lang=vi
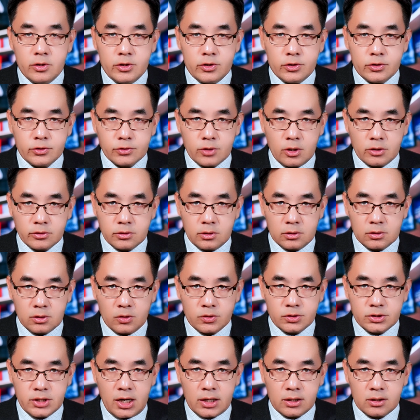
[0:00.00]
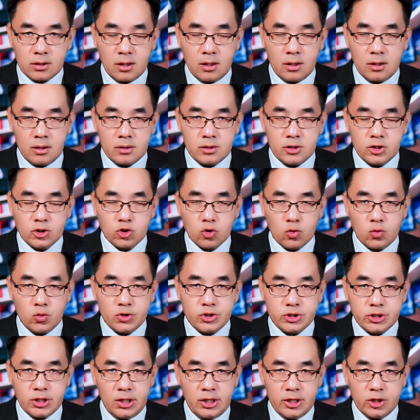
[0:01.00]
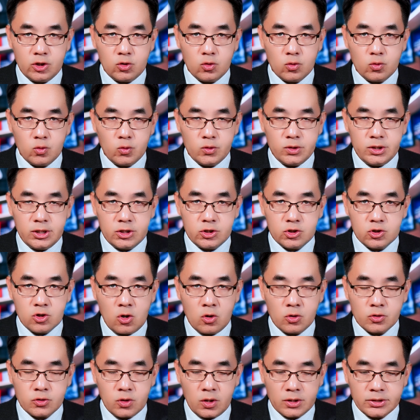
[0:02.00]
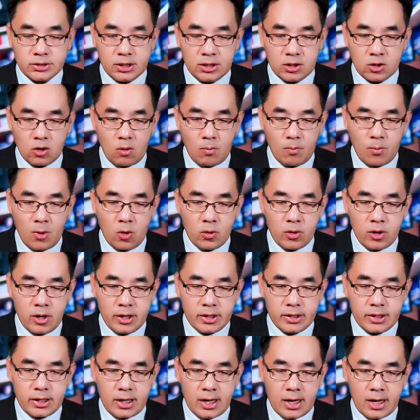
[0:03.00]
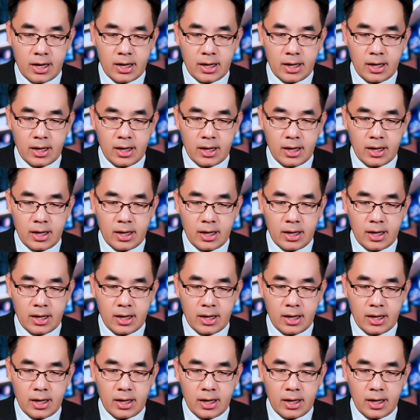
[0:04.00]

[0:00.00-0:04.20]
Do sự tàu tra tờ, nhưng rồi lúc trí lĩnh tụi nữ tì trâu trong xe nâng gọp lâu nói tìa.